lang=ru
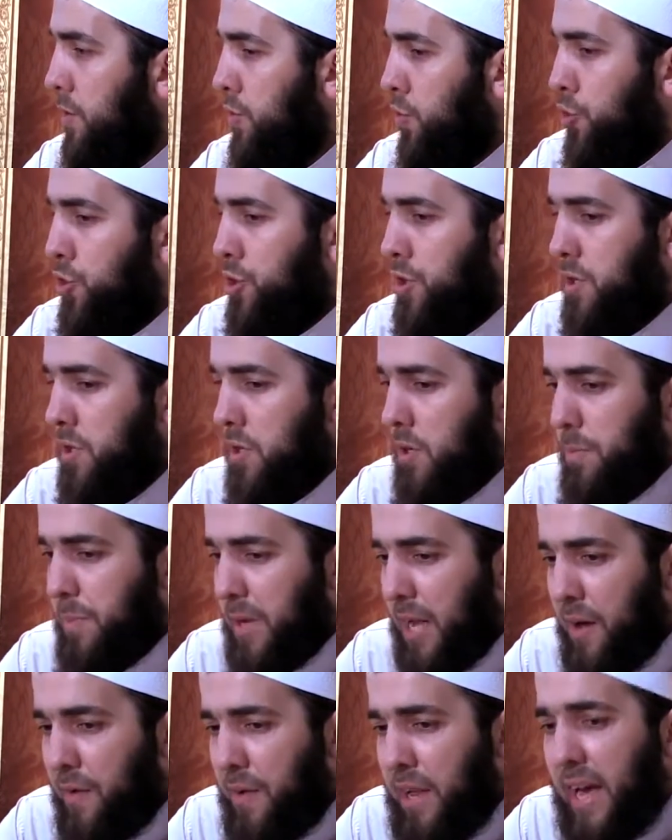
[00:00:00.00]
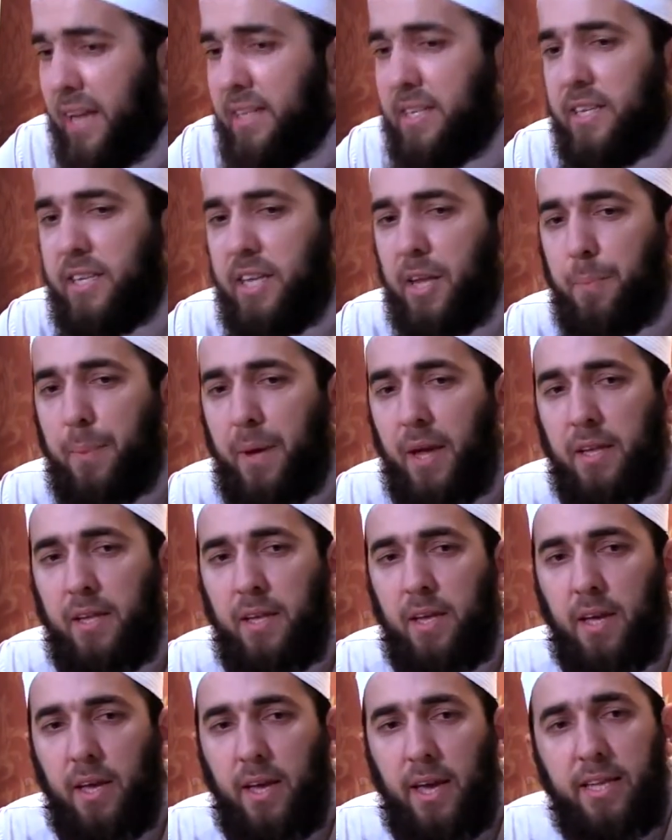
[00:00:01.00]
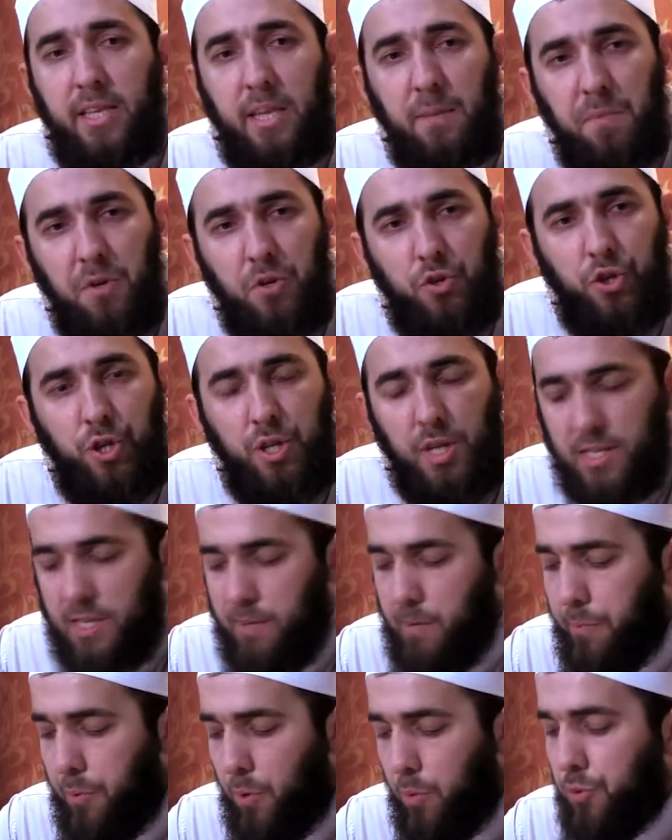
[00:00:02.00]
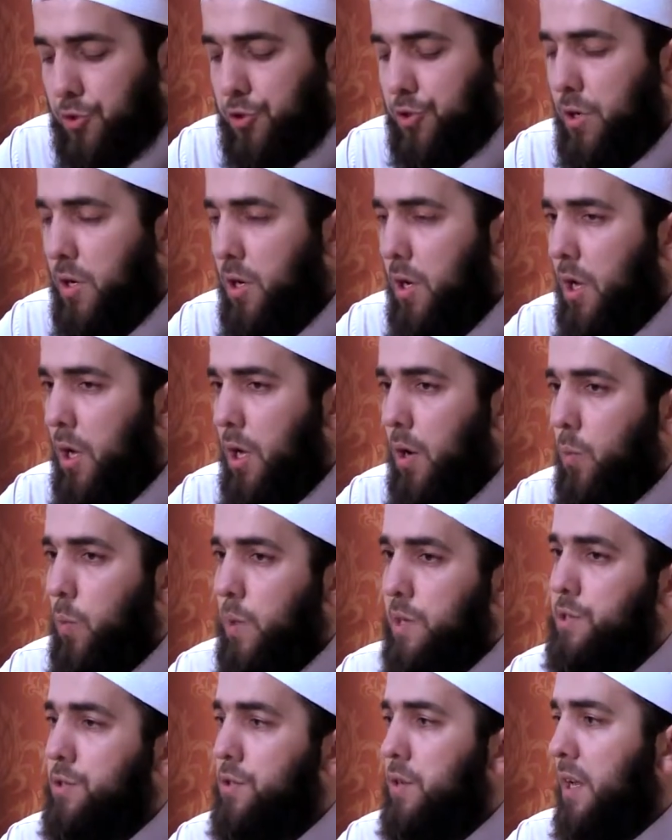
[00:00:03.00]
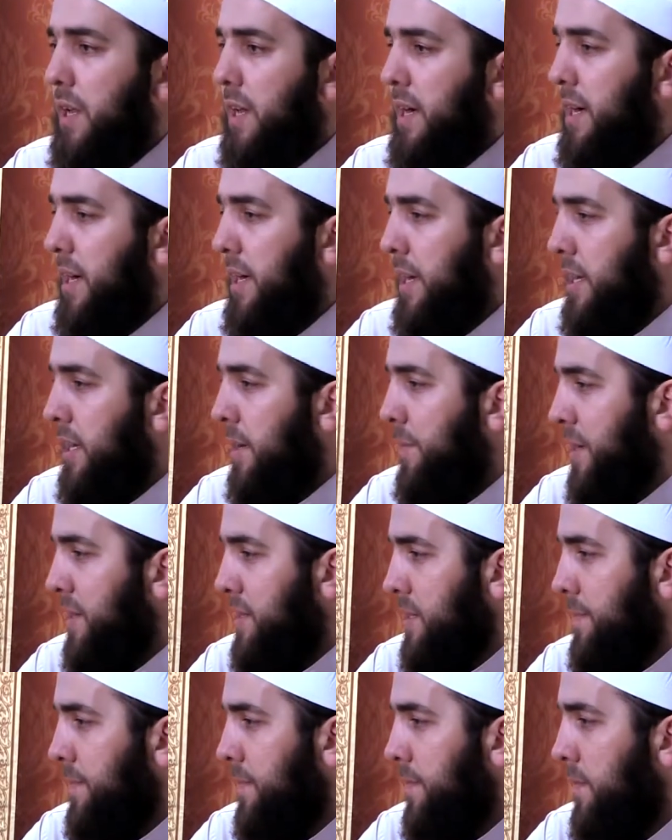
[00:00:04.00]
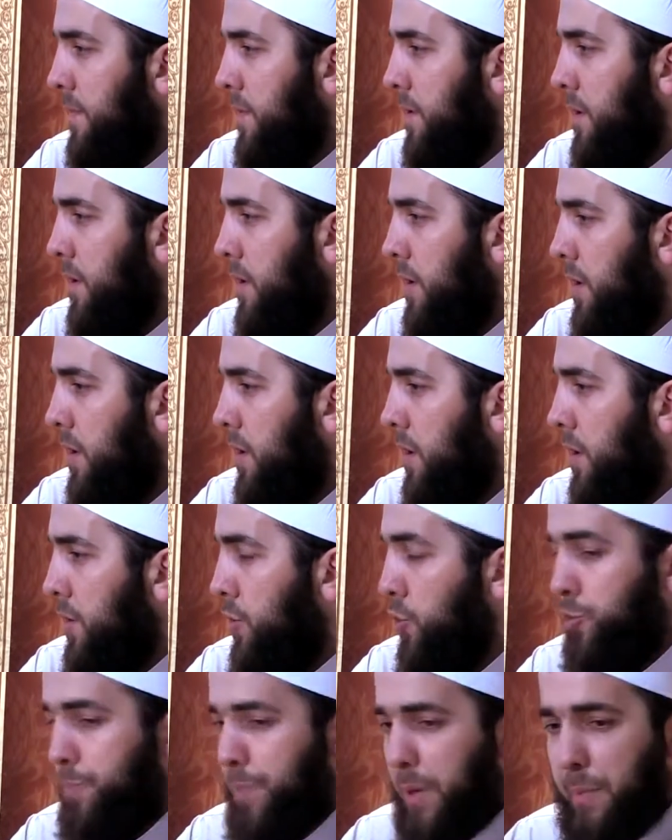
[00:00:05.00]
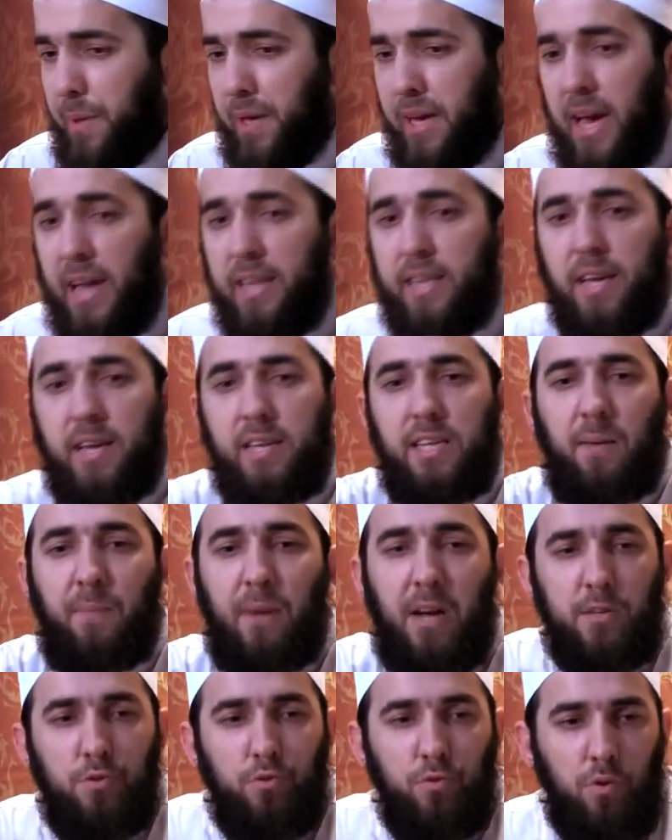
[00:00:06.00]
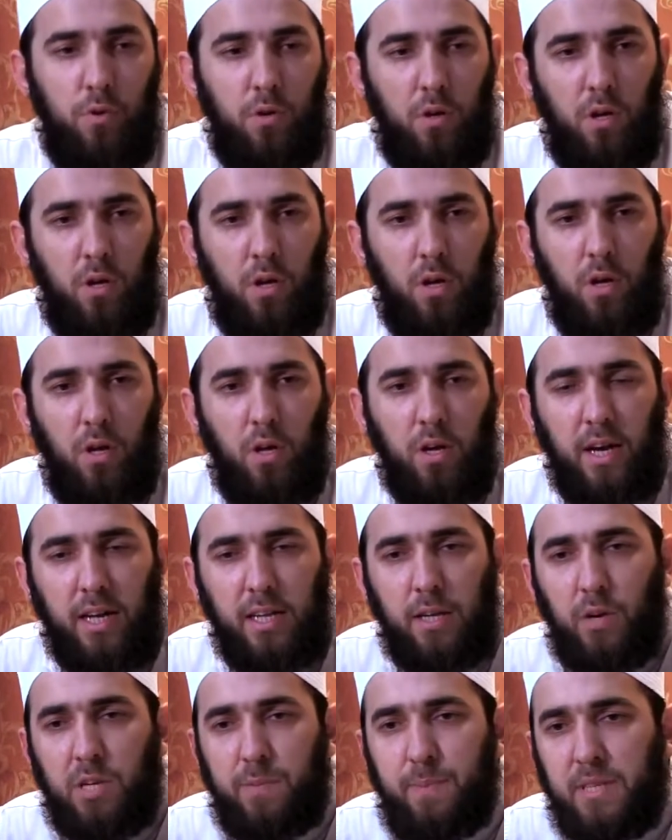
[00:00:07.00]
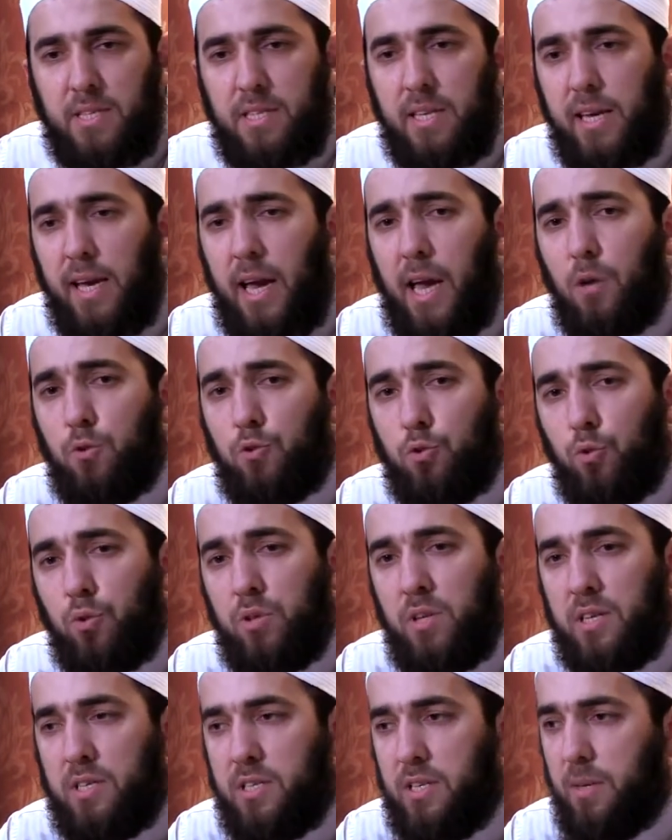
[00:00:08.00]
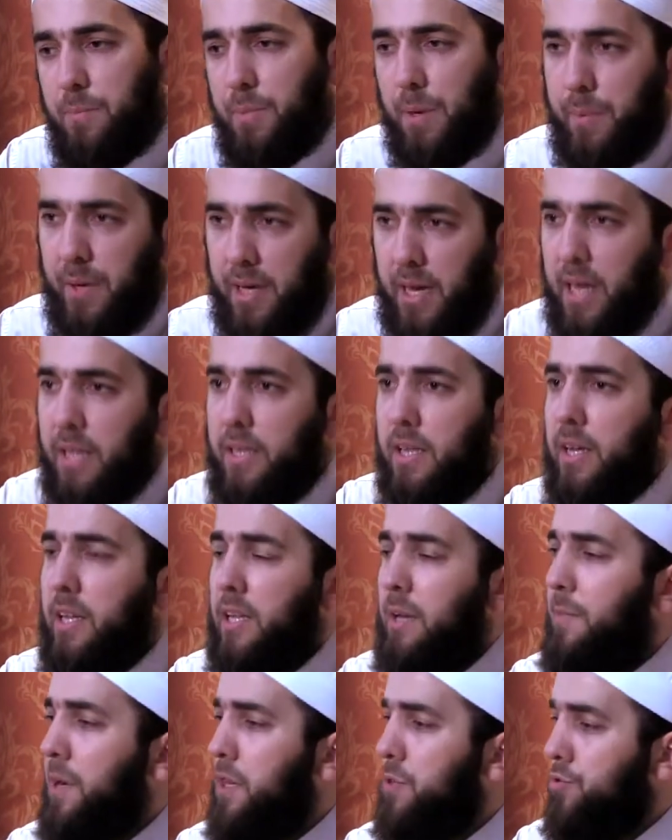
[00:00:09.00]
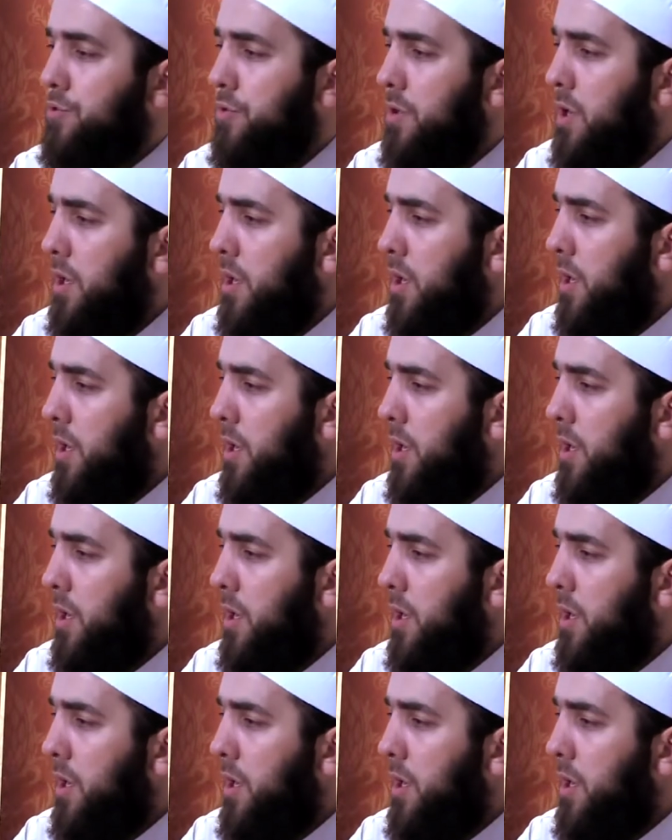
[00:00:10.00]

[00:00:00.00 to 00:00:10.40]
То есть проявляйте терпение, этим ищите себе помощь. Вассаля и намазом. То есть прибегайте к намазу. Когда вас постигают трудности, прибегайте к намазу.